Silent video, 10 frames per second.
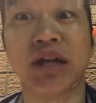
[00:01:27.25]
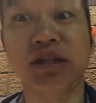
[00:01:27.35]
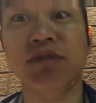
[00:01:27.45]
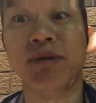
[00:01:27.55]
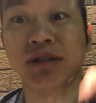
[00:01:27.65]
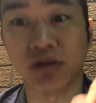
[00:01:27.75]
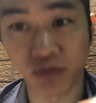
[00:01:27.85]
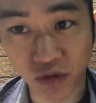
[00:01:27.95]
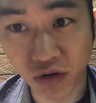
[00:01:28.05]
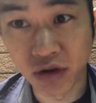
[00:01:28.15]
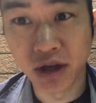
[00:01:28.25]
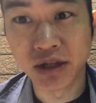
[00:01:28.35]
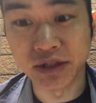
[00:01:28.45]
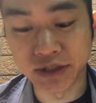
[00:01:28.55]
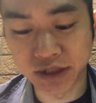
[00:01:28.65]
人いますけども
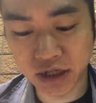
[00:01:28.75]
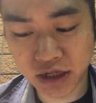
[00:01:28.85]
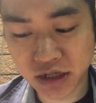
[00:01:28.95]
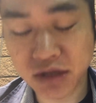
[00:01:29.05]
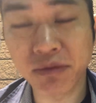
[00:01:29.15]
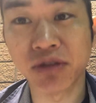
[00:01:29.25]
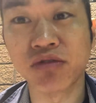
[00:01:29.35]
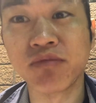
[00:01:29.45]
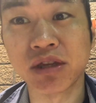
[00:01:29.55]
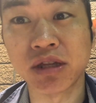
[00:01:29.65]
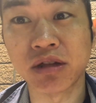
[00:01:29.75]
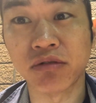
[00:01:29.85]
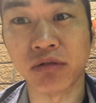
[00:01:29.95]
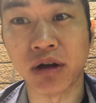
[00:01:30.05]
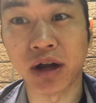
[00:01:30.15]
全員今の弓引いて
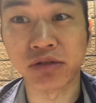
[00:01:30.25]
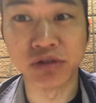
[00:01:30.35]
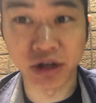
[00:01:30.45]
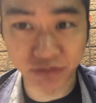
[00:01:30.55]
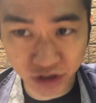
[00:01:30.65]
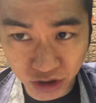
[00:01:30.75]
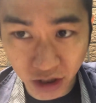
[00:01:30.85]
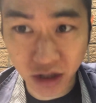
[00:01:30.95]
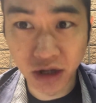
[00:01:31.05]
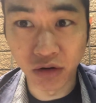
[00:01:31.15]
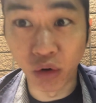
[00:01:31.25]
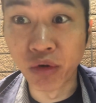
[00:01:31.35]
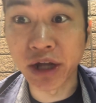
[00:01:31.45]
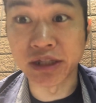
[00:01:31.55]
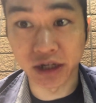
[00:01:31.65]
るのが楽になりました
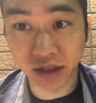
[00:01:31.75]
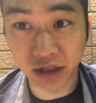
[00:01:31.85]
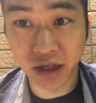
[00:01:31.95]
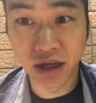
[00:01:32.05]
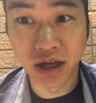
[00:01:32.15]
オンラインだけで